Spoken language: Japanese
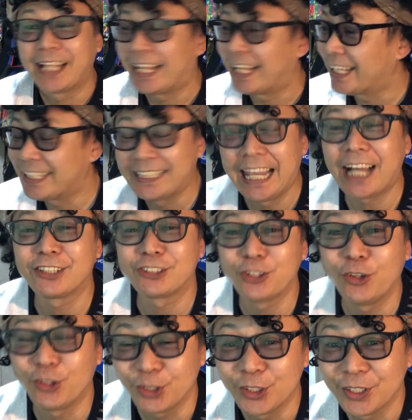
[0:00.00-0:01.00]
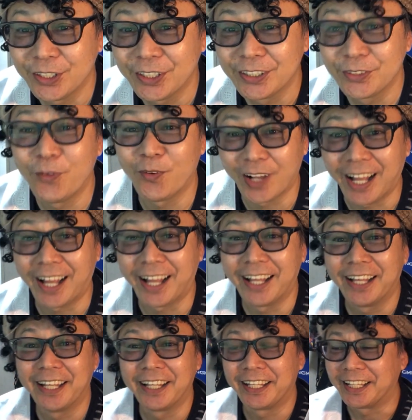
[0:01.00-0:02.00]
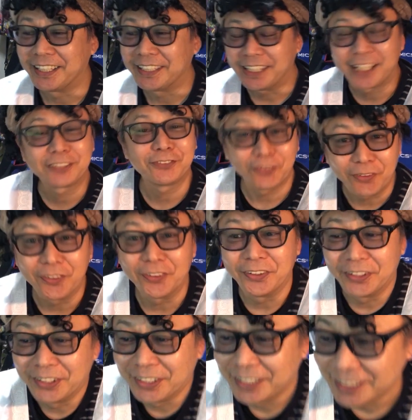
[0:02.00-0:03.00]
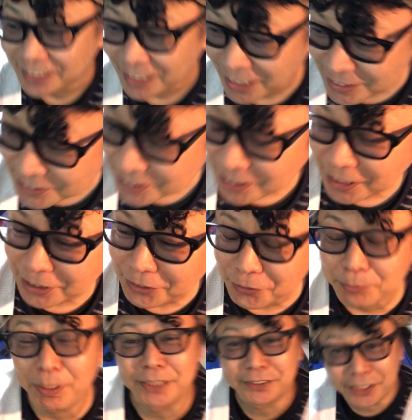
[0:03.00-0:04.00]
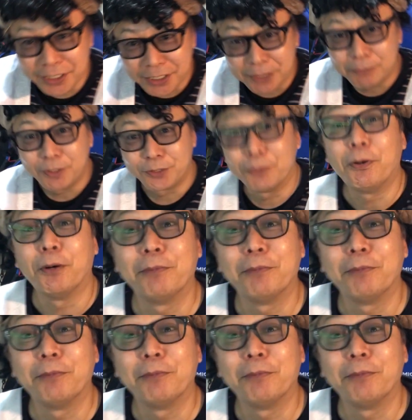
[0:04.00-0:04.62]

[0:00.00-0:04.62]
リアクション動画リアクションやらせていただいておりますけれども、どうも、